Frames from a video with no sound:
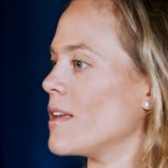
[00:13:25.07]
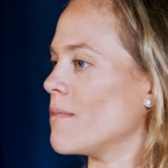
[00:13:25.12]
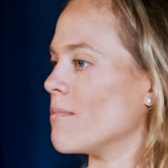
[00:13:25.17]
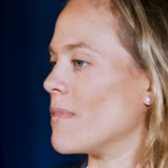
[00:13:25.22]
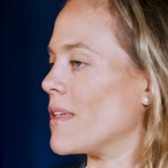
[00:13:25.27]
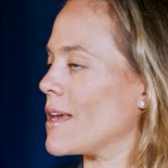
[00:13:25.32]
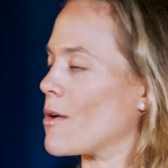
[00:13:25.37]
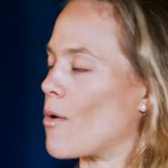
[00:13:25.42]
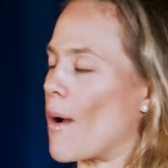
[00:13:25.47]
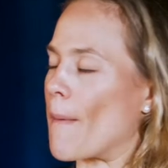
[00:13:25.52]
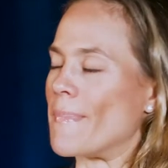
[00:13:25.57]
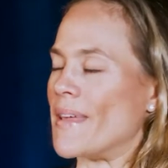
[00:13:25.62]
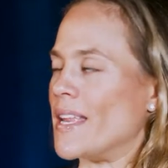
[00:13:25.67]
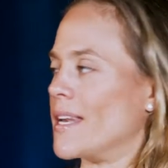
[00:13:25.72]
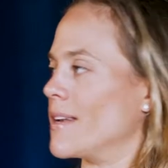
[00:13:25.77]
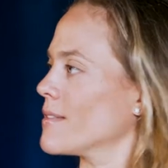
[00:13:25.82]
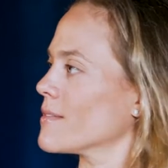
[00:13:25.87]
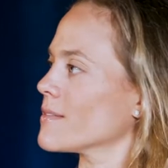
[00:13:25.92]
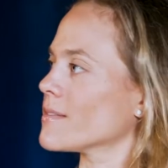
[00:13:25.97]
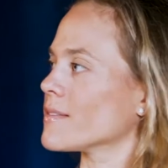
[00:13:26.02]
Y me dijo
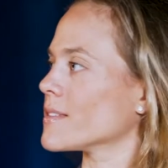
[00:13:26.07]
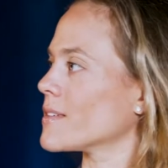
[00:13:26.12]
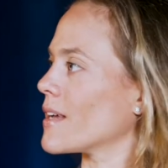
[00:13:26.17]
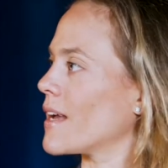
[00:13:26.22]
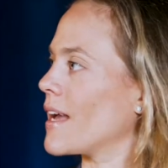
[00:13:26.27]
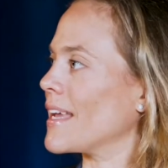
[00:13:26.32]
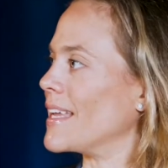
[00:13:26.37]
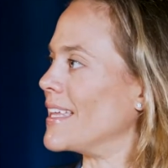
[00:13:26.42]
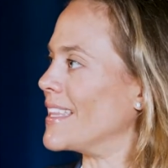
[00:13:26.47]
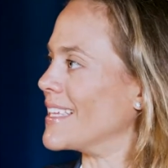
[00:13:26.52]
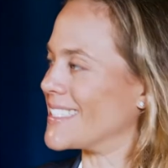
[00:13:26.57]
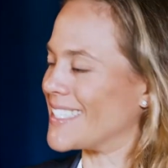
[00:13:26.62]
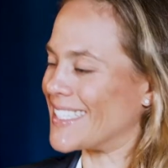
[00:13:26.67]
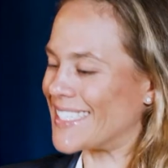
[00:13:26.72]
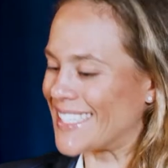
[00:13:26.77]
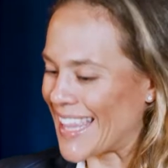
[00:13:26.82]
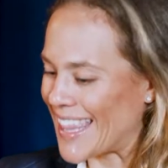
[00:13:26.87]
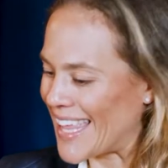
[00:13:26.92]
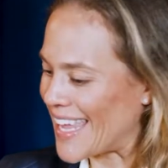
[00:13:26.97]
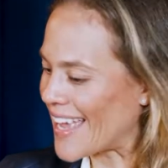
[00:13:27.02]
Amin, O sea, y
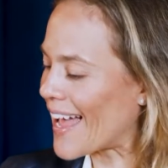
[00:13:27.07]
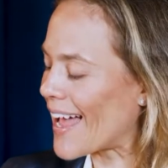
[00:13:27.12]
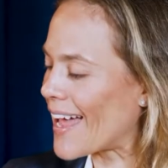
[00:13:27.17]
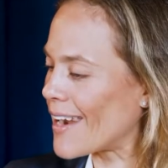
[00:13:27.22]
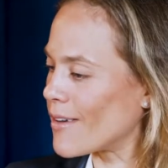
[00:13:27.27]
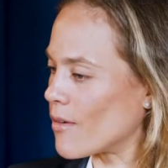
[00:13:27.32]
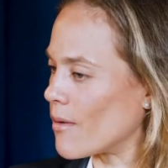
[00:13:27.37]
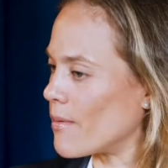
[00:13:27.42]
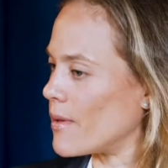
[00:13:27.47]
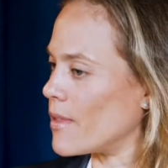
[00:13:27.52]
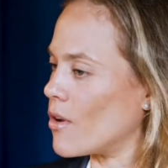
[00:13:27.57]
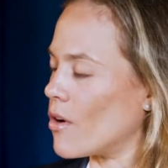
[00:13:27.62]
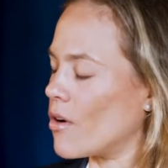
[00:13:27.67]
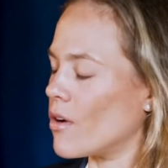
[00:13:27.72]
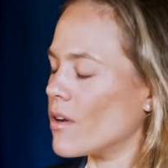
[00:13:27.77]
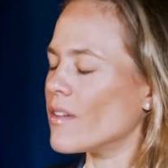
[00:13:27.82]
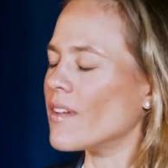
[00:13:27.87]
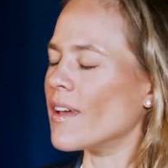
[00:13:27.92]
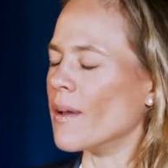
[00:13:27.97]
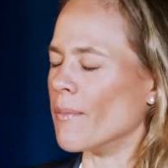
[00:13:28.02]
desde ese día no ha
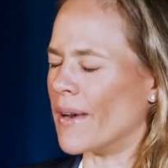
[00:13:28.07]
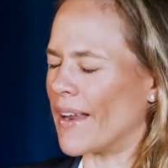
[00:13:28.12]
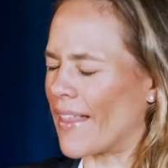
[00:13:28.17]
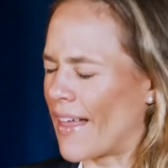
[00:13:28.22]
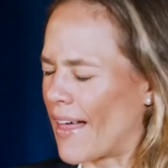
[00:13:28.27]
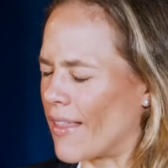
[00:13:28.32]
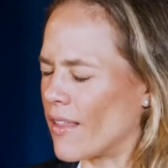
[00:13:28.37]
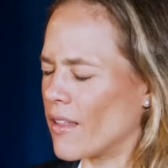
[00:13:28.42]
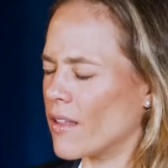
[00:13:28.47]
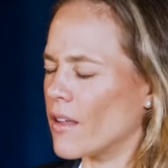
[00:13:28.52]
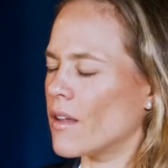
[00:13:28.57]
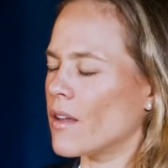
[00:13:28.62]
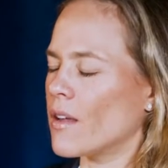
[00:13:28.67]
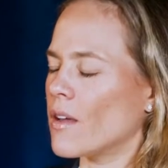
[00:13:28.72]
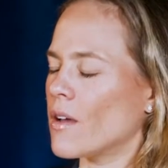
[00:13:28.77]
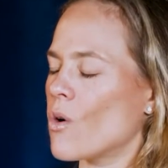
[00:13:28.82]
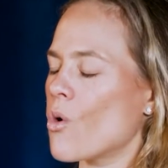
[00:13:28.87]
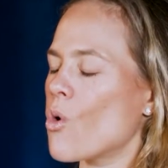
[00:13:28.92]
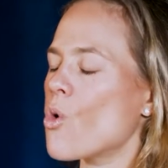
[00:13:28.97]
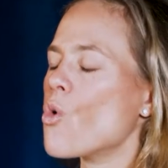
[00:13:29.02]
habido, en verdad,
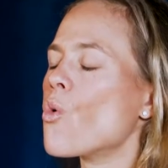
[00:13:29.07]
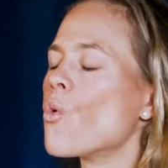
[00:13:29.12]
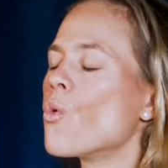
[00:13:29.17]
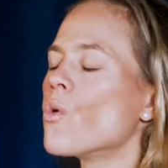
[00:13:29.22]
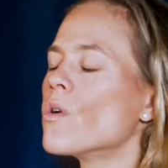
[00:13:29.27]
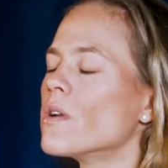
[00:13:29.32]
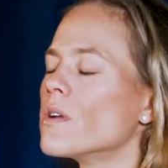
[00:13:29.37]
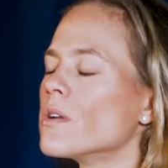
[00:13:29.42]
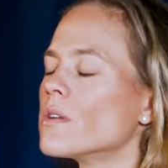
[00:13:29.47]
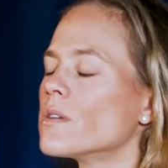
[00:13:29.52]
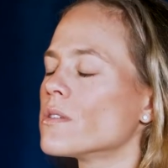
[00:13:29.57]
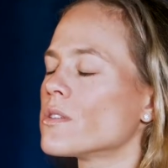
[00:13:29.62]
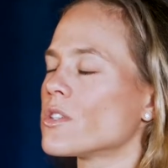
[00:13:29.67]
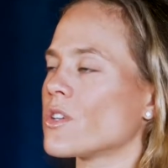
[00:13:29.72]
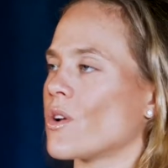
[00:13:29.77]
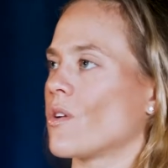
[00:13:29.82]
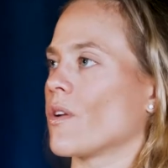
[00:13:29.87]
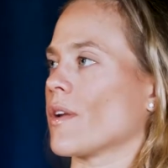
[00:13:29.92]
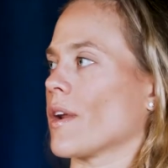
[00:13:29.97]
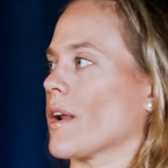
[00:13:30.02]
un
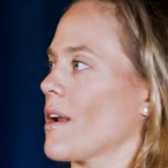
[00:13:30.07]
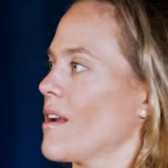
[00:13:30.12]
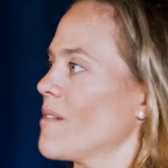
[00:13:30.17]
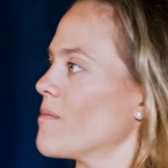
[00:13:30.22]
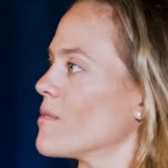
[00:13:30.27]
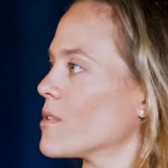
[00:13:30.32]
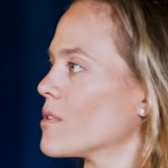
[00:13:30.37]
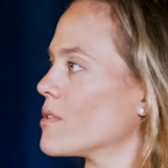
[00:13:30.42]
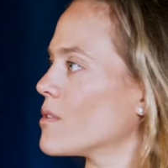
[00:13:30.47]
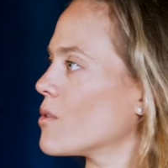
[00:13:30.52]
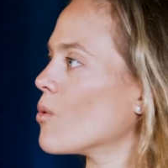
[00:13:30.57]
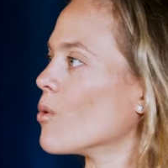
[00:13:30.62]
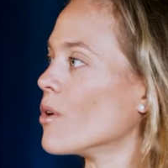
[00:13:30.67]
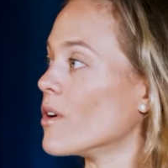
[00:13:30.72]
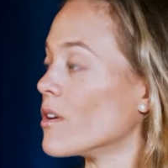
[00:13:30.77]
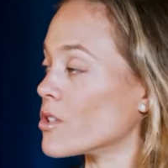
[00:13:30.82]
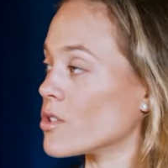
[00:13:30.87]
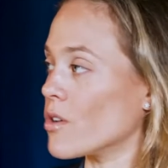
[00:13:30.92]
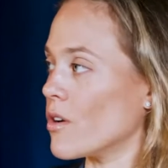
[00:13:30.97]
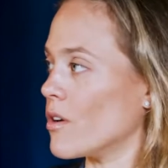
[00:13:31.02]
solo reclamo.
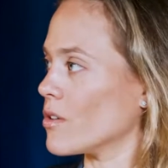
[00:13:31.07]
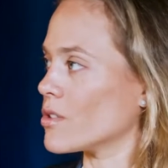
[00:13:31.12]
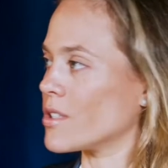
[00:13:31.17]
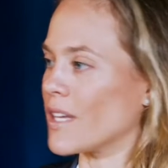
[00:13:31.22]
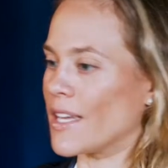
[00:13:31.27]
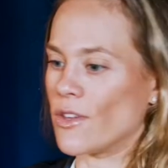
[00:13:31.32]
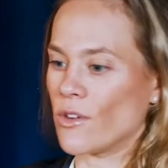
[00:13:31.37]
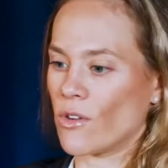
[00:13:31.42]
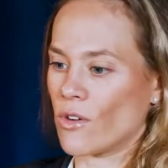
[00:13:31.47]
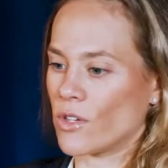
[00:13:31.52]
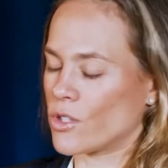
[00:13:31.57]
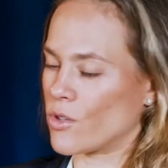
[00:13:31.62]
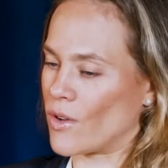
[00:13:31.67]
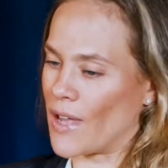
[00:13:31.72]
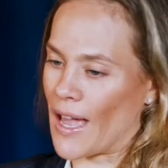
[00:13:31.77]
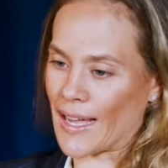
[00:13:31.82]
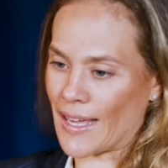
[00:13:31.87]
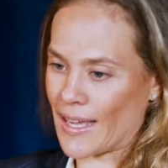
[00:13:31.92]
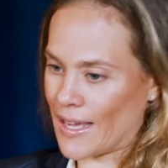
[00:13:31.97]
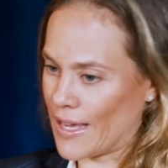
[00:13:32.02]
Uno solo. O sea, yo
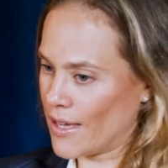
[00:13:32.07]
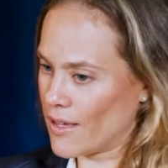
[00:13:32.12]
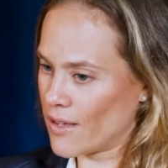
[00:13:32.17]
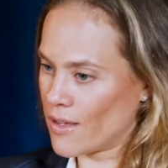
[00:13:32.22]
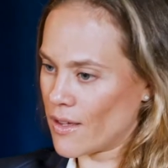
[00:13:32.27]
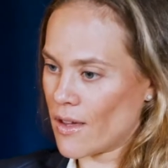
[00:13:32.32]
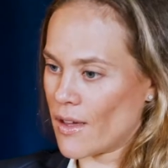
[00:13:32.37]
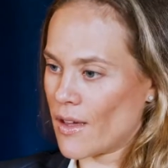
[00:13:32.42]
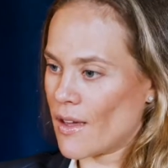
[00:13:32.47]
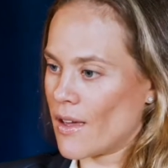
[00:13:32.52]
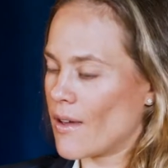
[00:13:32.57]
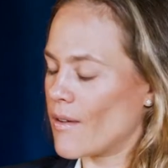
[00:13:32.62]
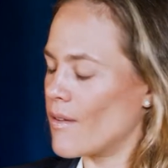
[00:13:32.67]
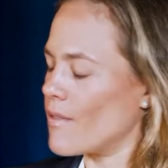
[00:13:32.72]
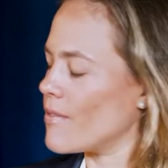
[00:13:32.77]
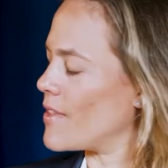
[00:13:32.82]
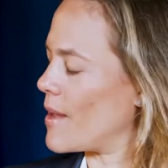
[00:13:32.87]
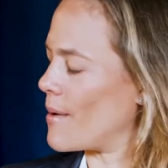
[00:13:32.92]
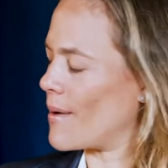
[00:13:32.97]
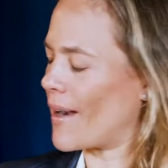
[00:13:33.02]
estoy aquí,
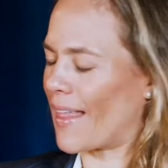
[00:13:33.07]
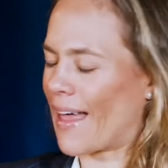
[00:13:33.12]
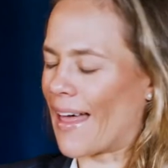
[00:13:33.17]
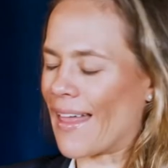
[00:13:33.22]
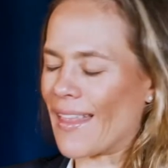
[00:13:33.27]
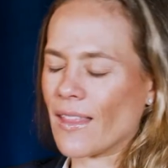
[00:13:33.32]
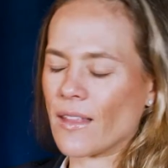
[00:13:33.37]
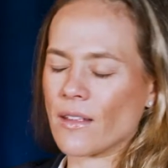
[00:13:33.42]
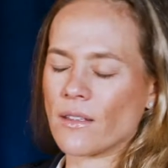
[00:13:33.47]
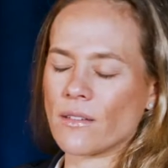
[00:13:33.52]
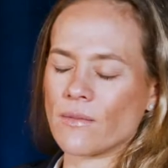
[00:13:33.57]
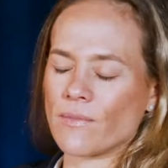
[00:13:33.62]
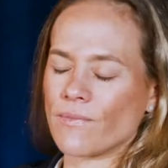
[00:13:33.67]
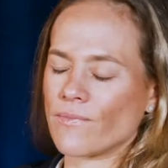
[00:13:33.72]
de verdad,